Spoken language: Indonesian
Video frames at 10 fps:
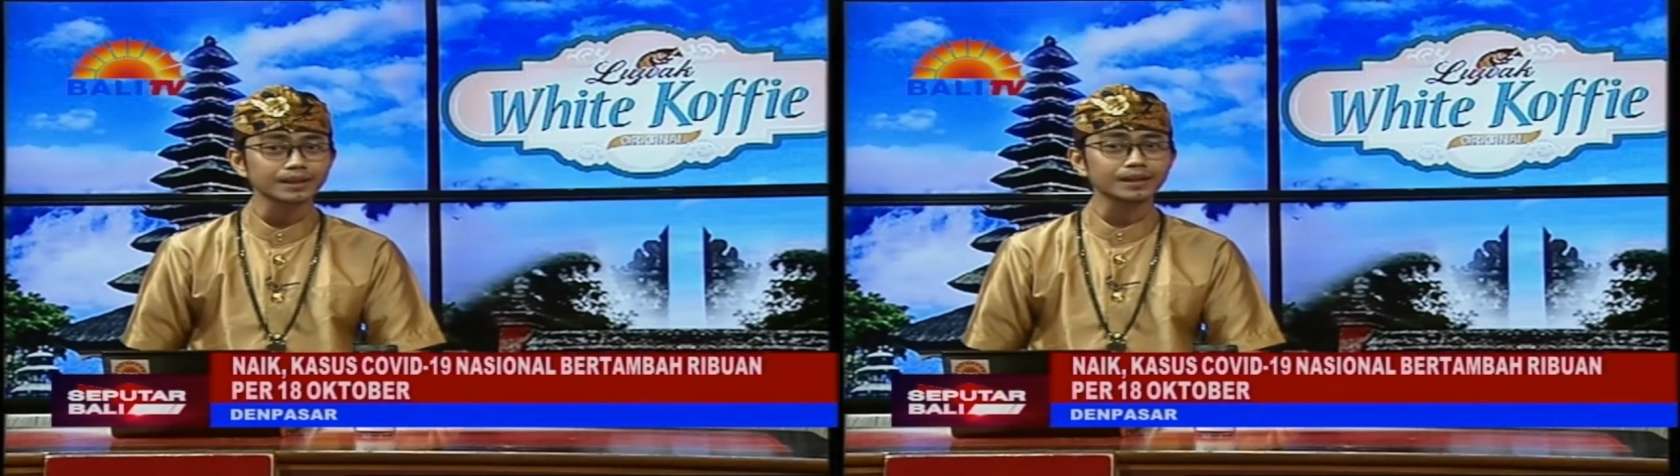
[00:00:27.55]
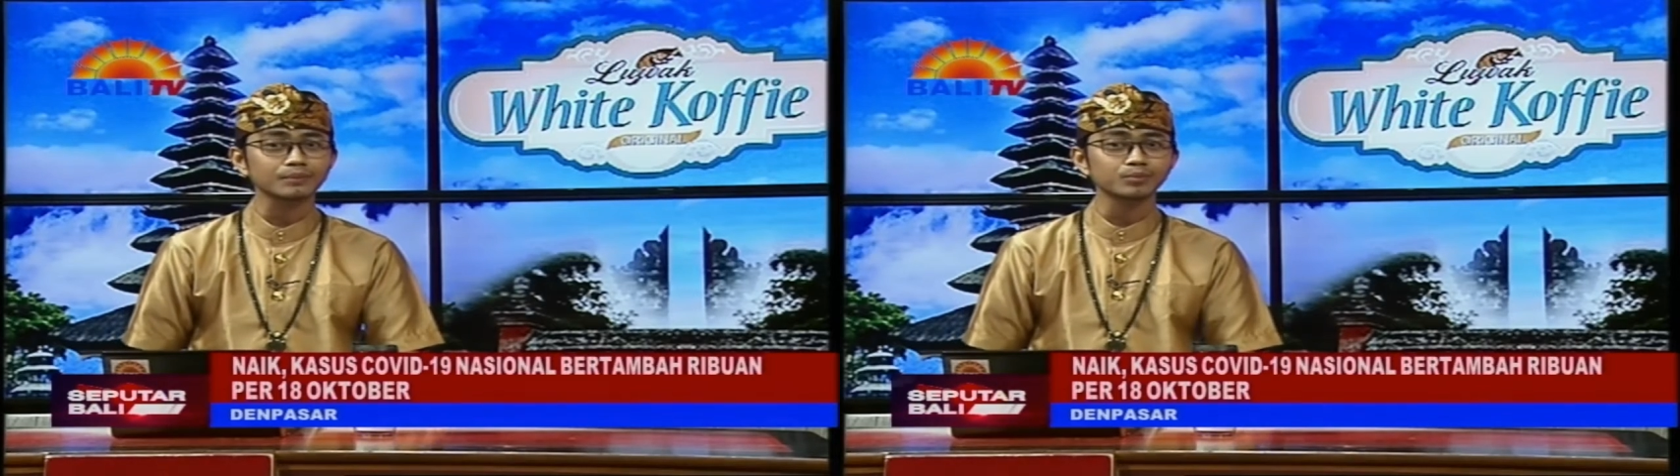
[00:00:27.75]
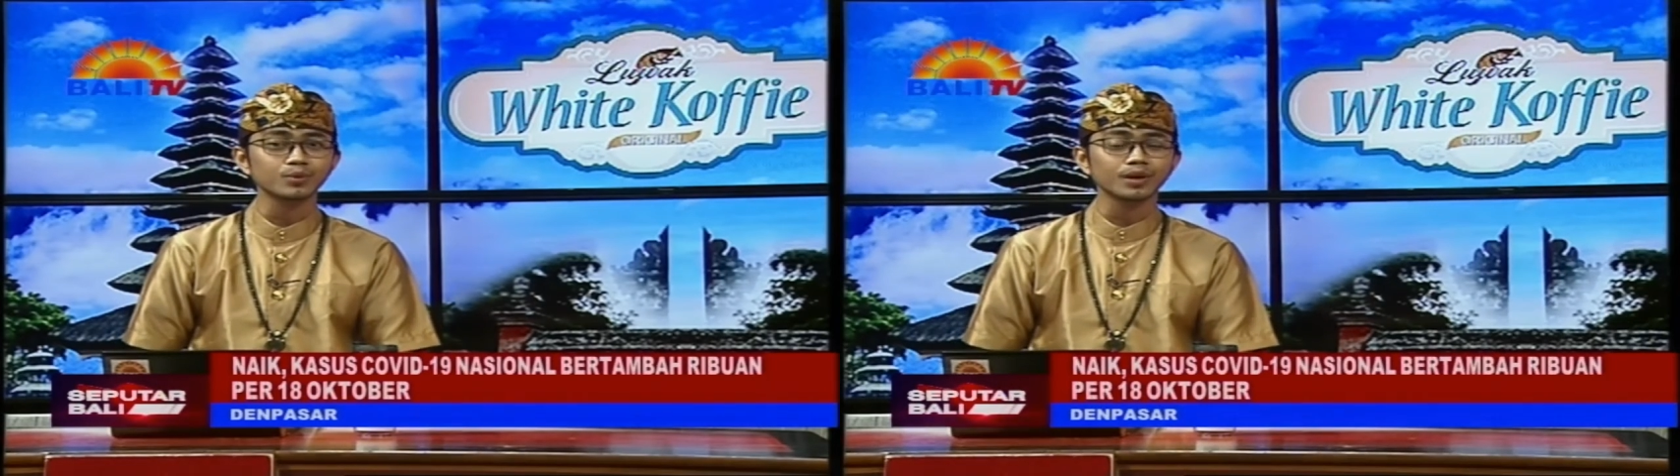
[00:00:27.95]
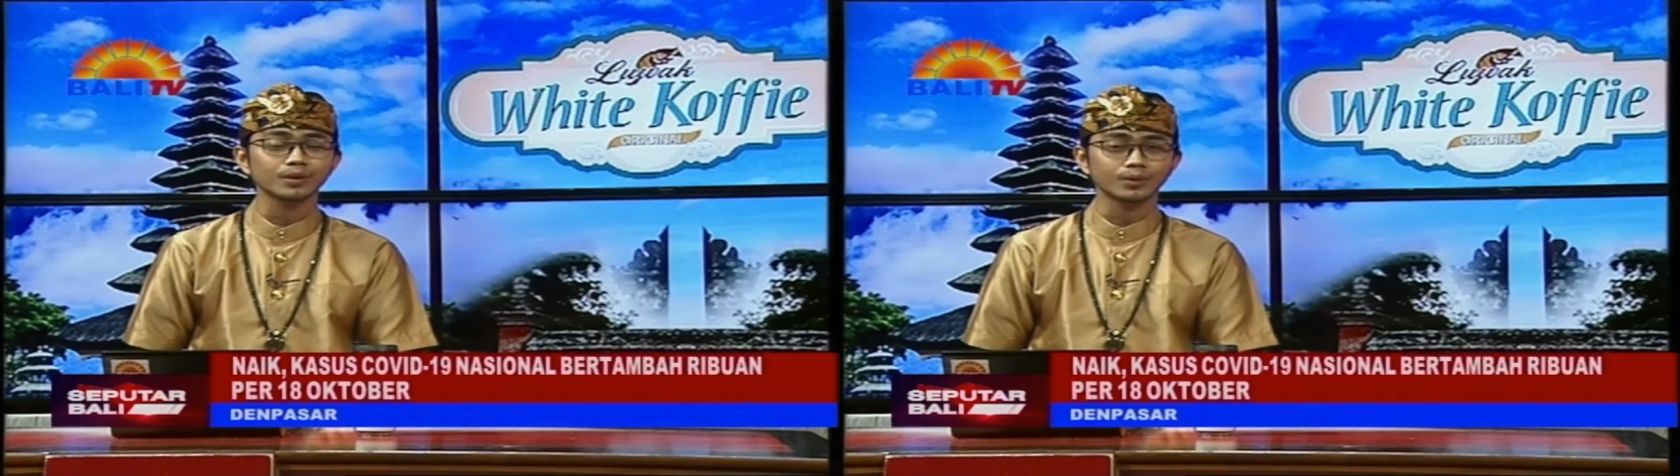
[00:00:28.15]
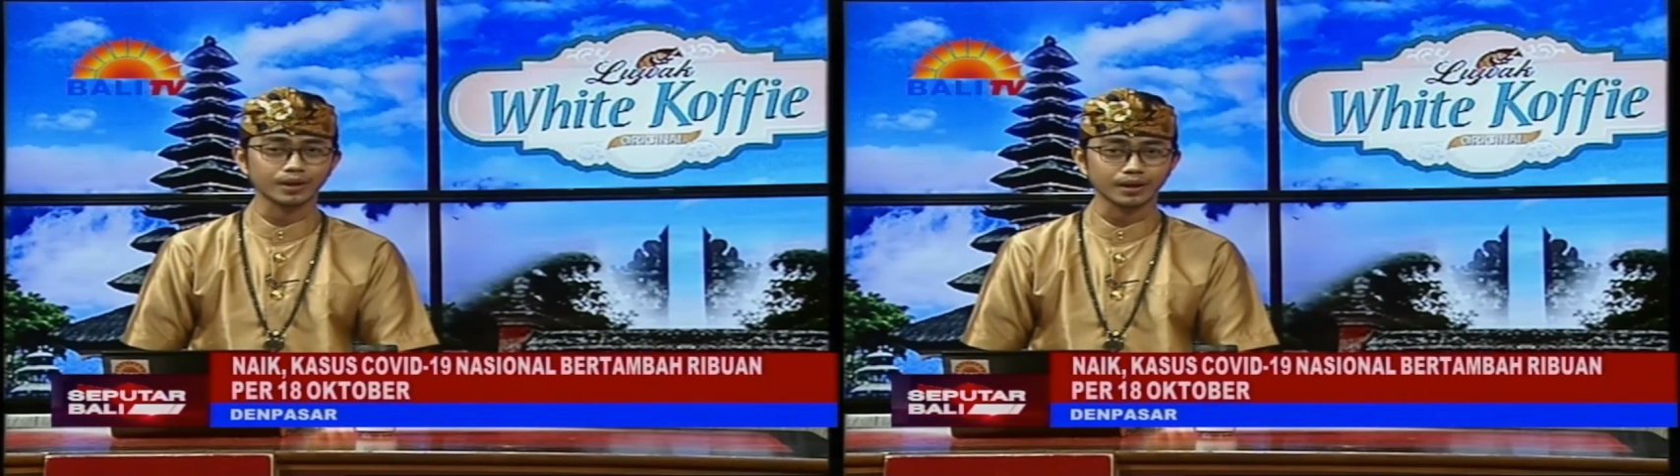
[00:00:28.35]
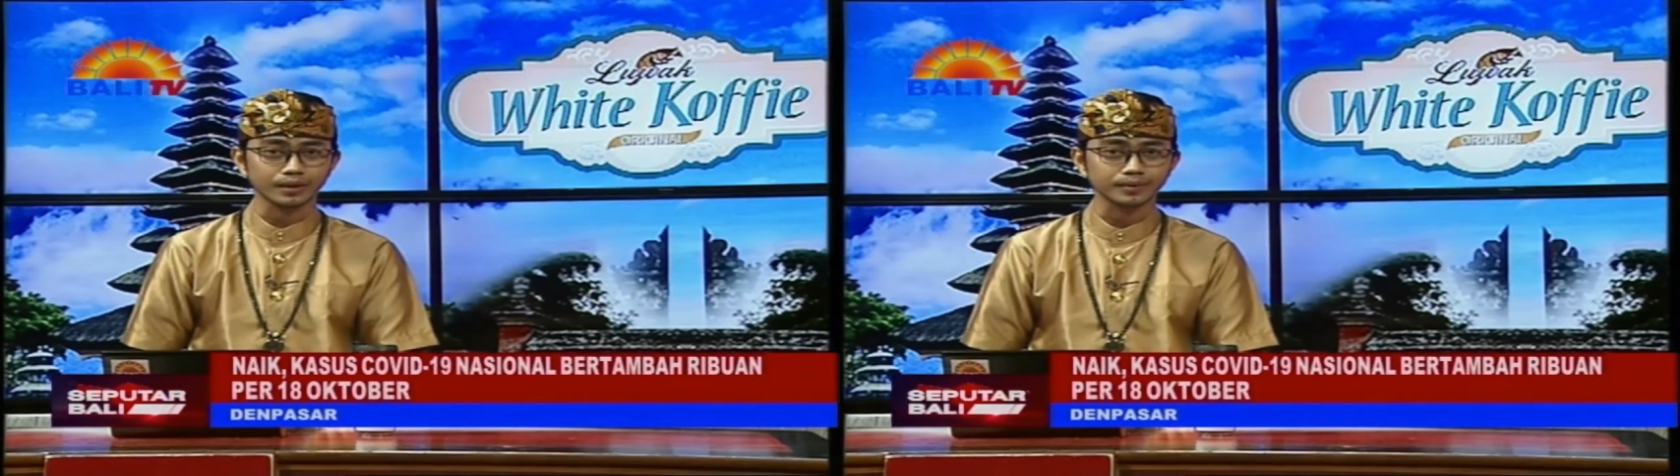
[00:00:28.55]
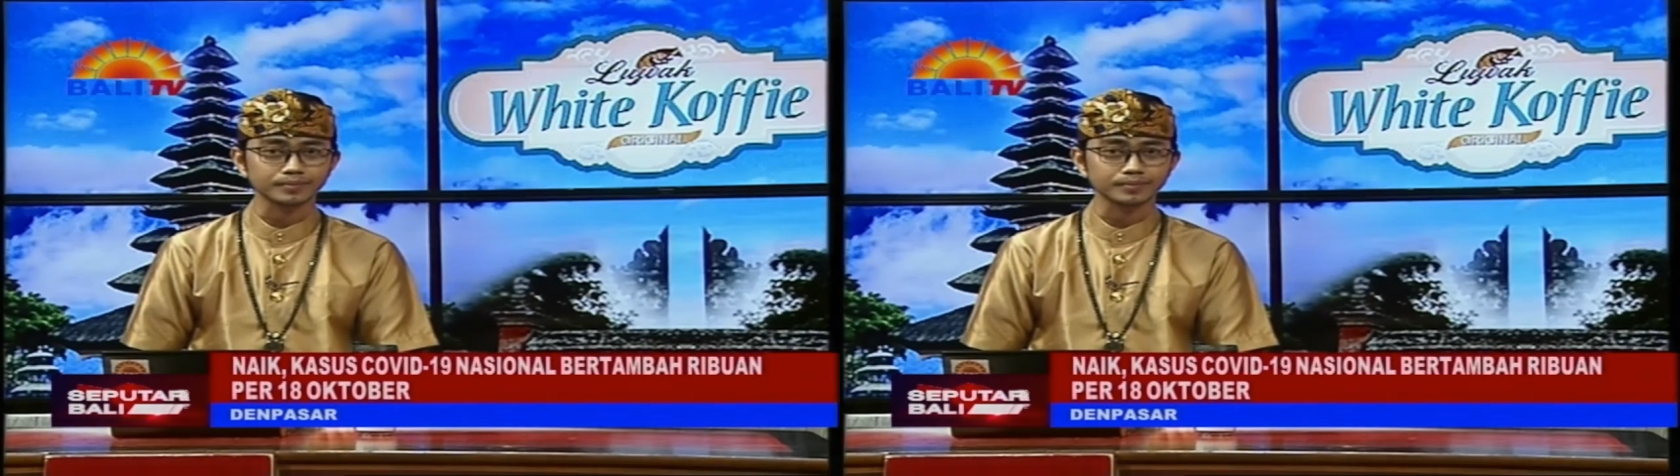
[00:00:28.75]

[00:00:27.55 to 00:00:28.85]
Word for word: ke ribuan orang.